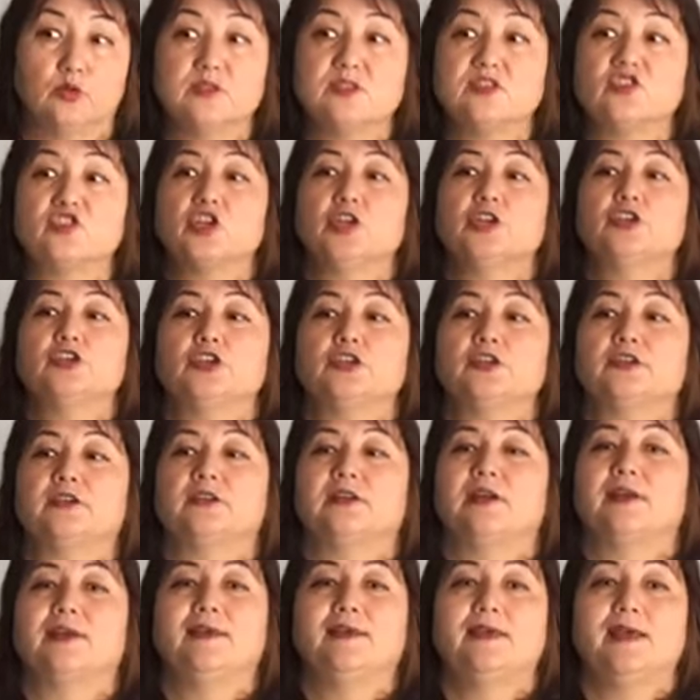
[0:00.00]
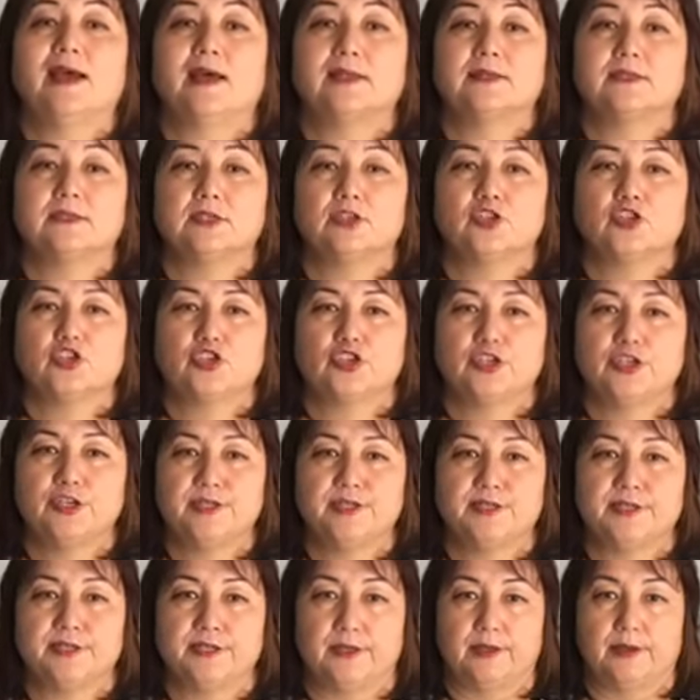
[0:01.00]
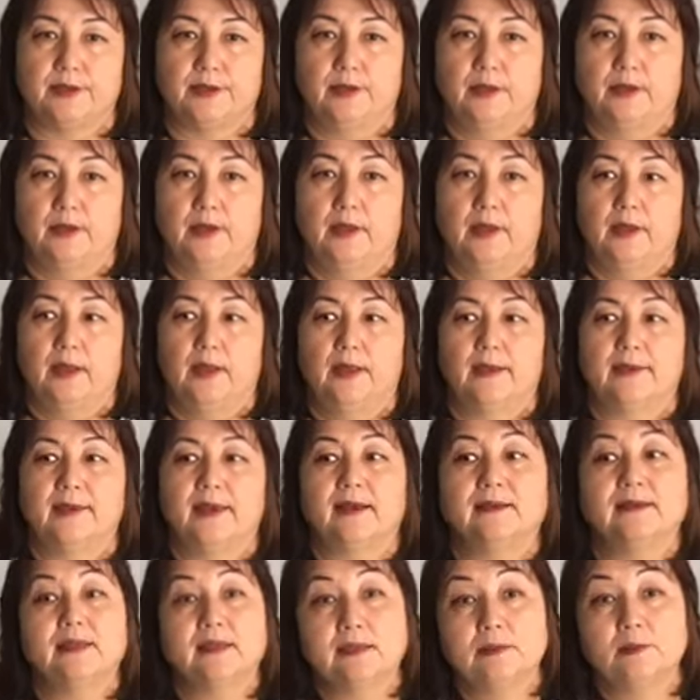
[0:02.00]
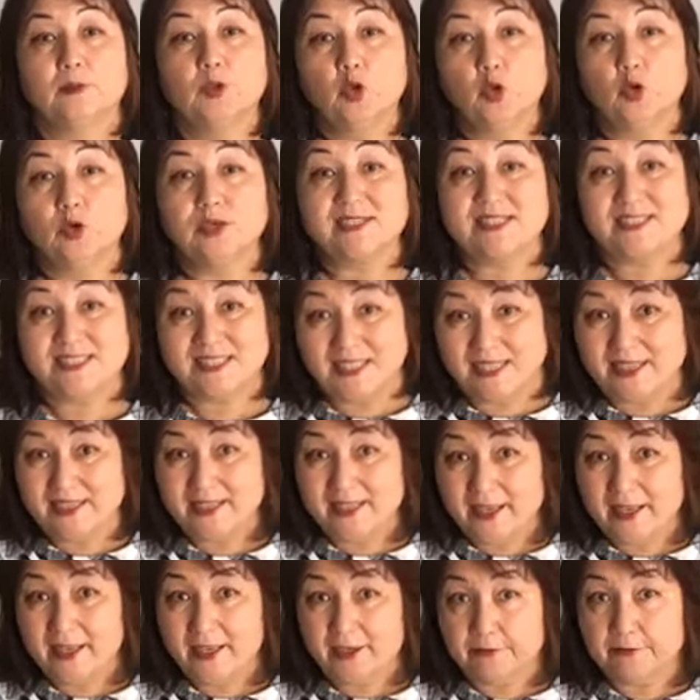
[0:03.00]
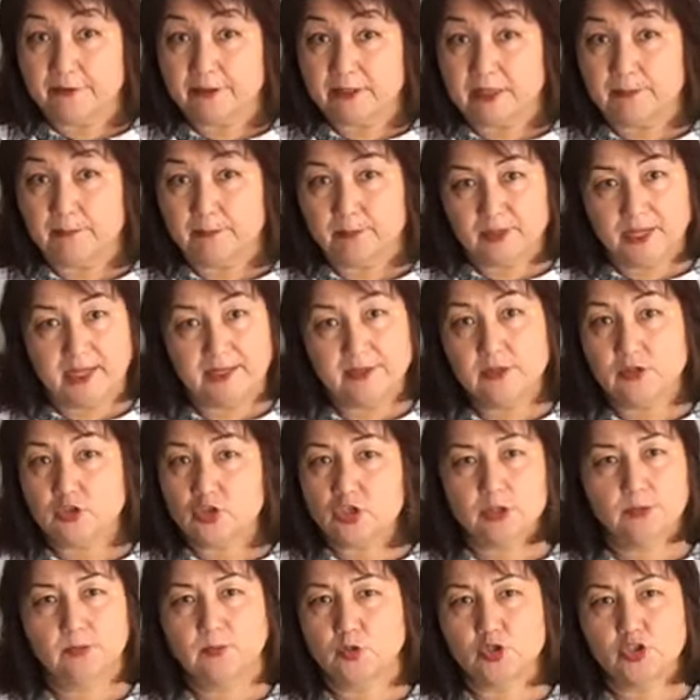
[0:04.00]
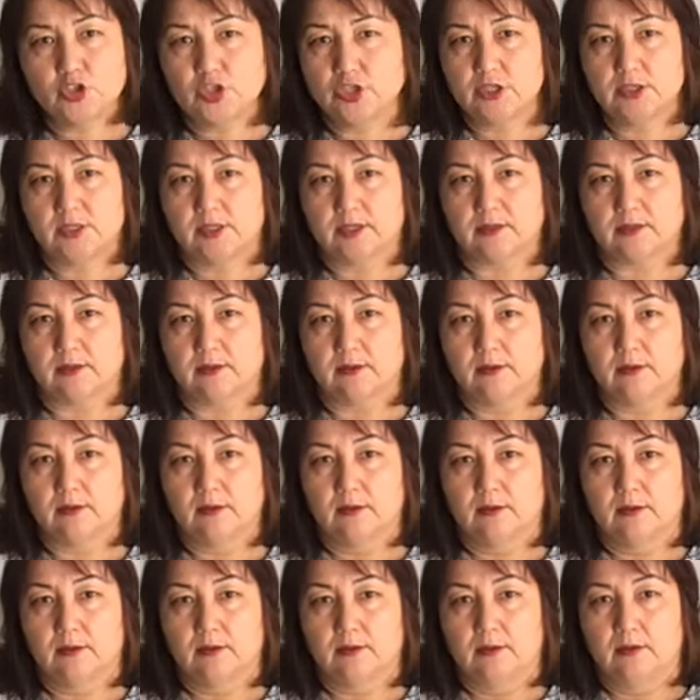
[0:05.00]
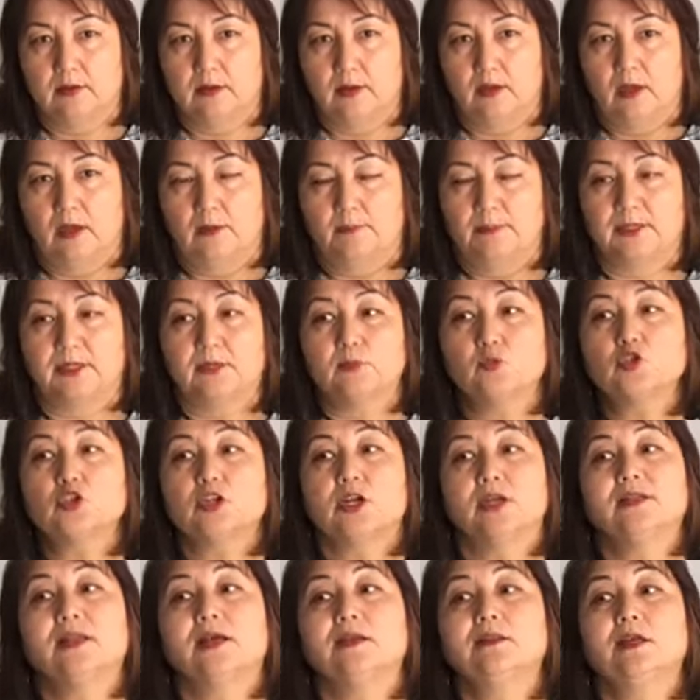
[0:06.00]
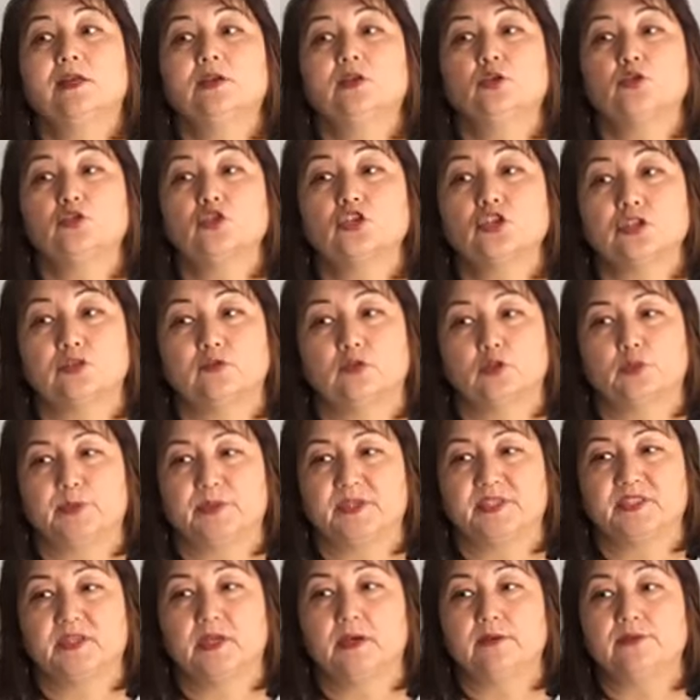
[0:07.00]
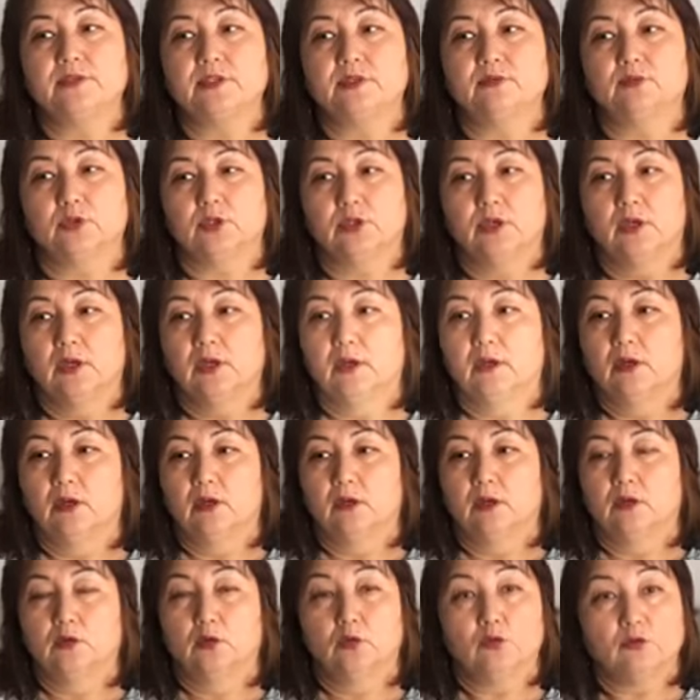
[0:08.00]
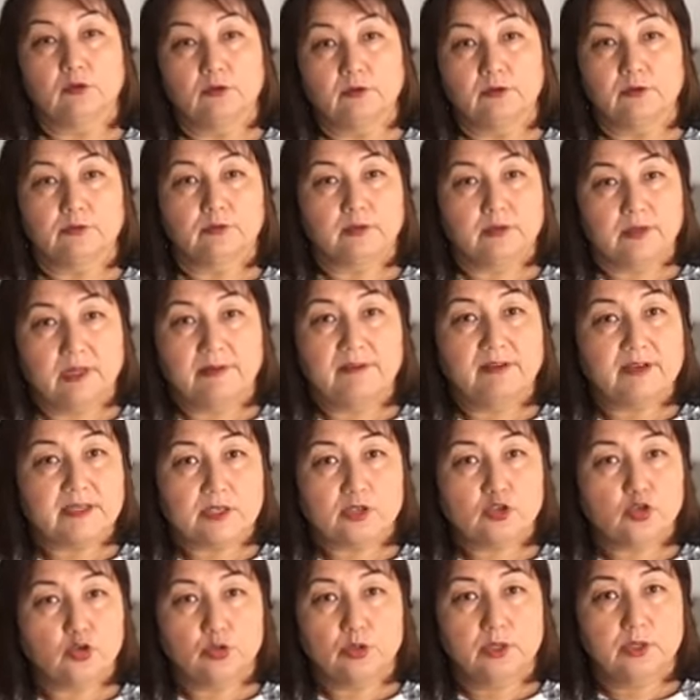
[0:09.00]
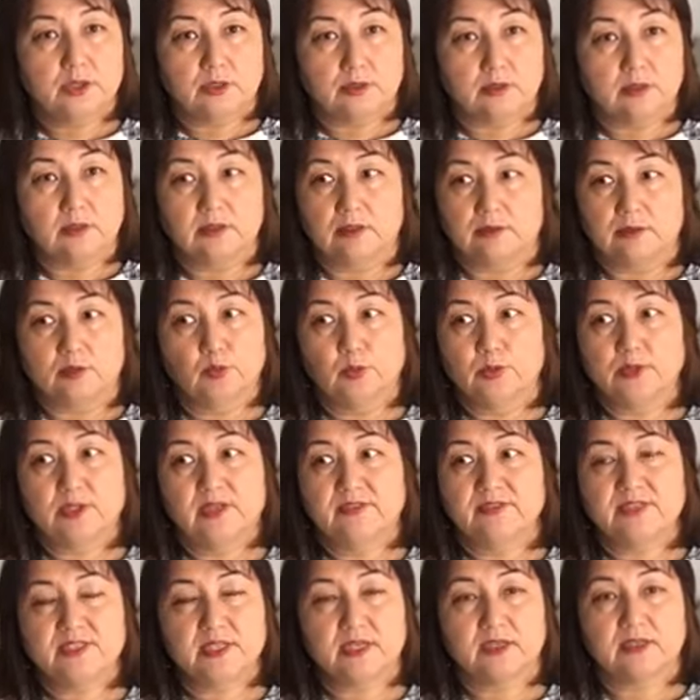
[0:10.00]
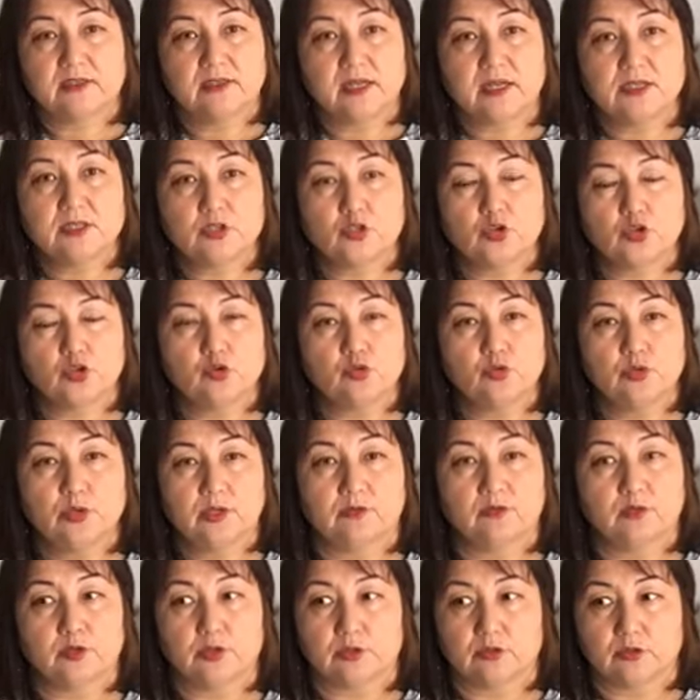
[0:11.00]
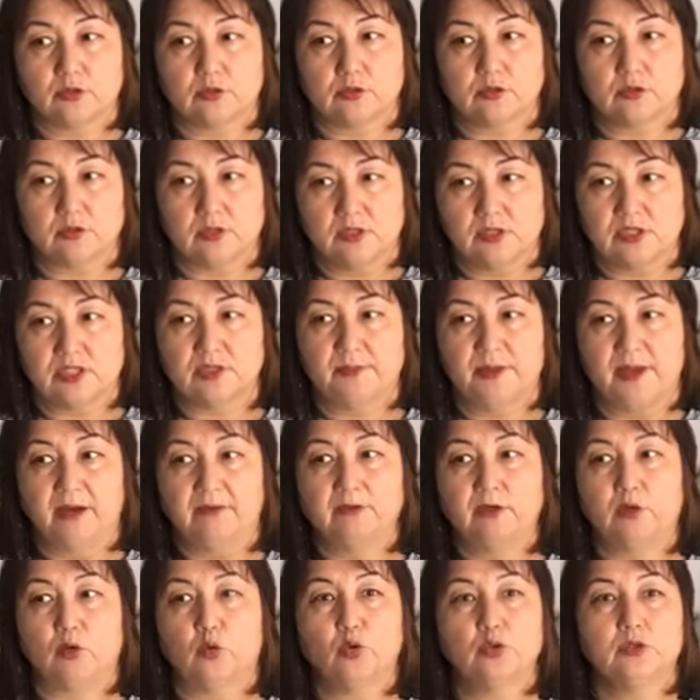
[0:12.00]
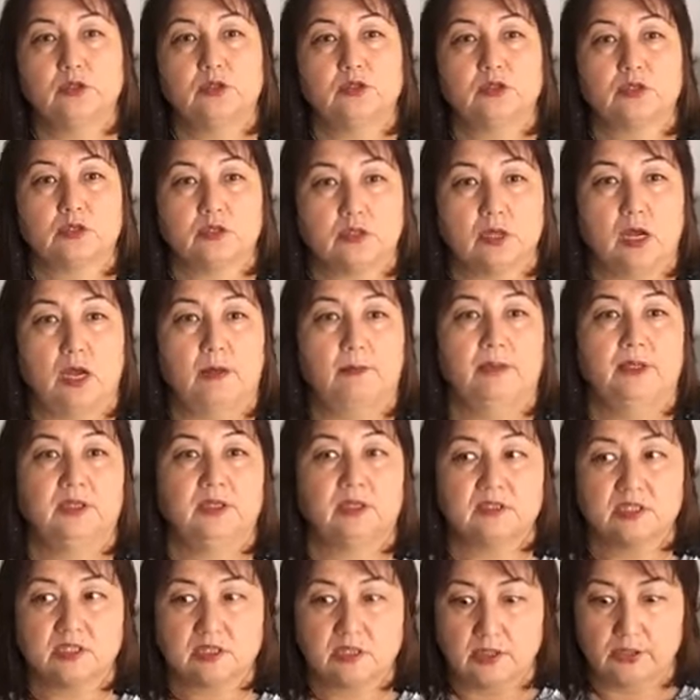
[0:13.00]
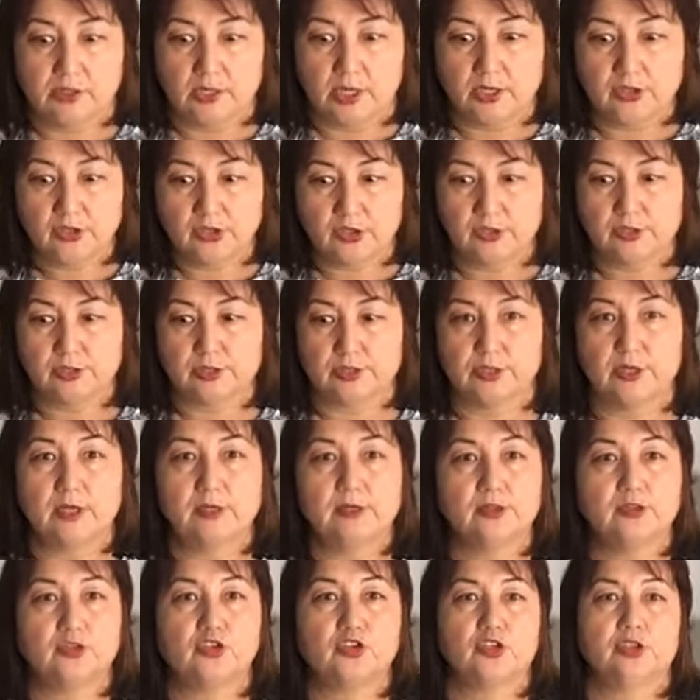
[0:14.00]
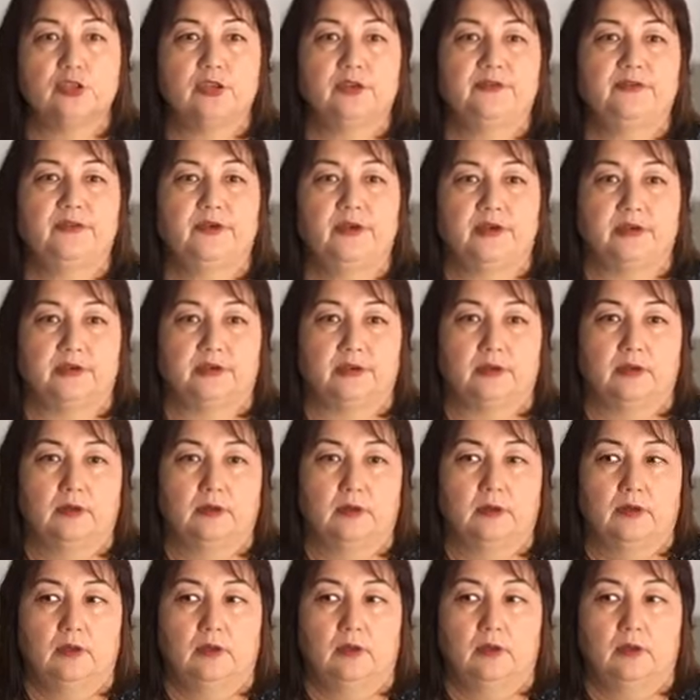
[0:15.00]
То есть женщина даятель жизни. И она намного сильнее в этом плане, чем мужчина. Потому что она дает жизнь. Вот представьте, вот, ну, для вас чудо, я думаю, для всех нас чудо, вот из себя выходит самый настоящий целый человек.